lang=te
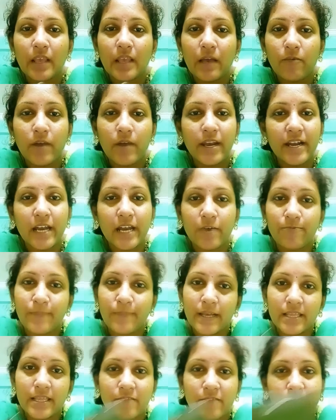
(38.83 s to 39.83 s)
వన్ అండ్ హాఫ్
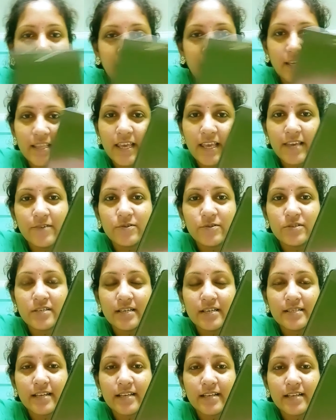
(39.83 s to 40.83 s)
మంత్ వరకు ఇదే యూజ్
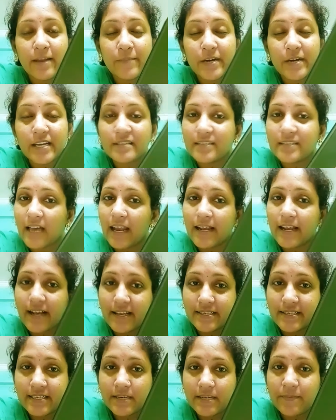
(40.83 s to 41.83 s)
చేశాను అనమాట చాలా
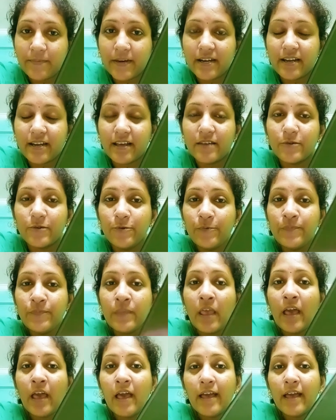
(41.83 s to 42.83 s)
కష్టపడ్డాను
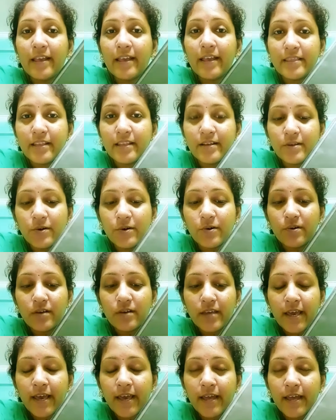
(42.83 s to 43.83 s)
ఇందులో
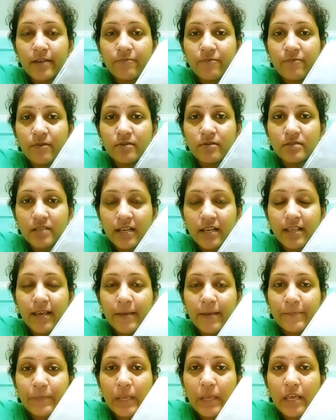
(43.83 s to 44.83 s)
ఈ హెడ్ ఫోన్స్ అదే
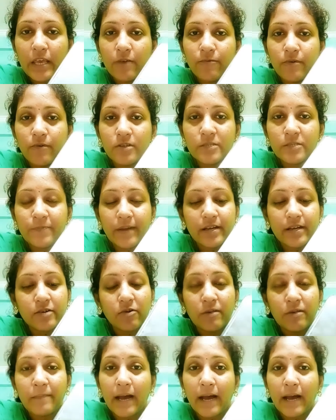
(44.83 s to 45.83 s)
ఇయర్ ఫోన్స్
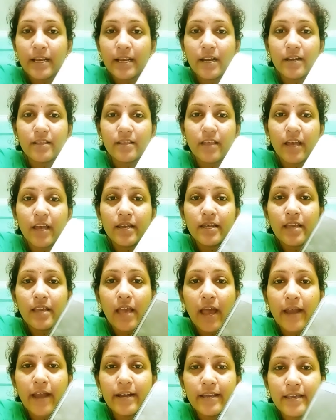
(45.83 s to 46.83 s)
పెట్టుకొని మాట్లాడేదాన్ని
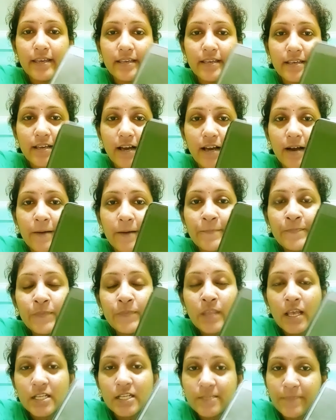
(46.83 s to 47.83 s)
అండ్ ఇంకా
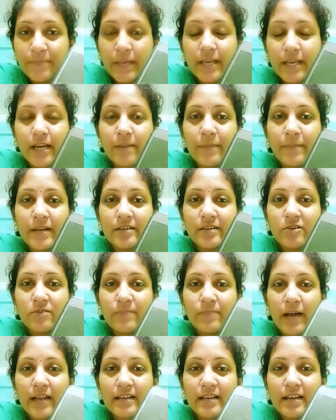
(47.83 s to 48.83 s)
స్పీకర్
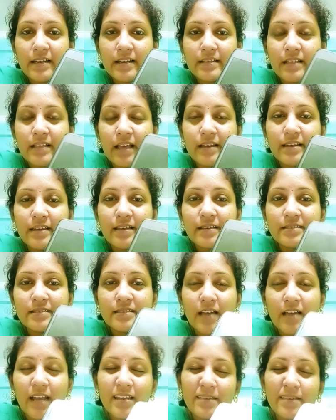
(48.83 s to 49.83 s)
పెట్టుకొని మాట్లాడేదాన్ని
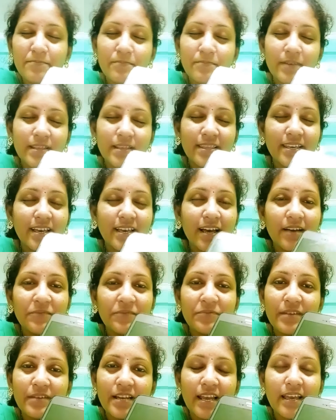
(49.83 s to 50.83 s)
చాలా ఇబ్బందిగా
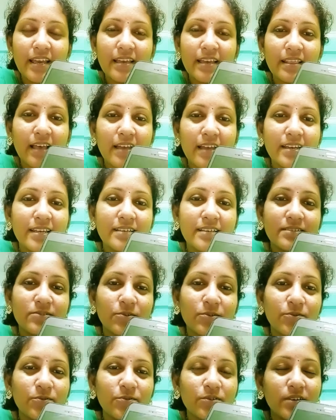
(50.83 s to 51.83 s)
ఫీల్ అయ్యేదాన్ని
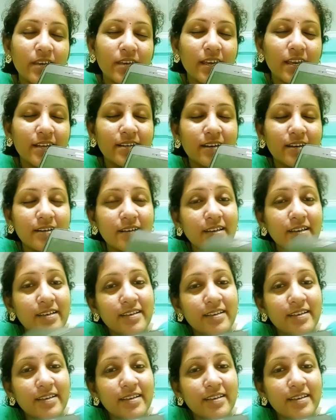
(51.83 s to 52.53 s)
సో ఏంటంటే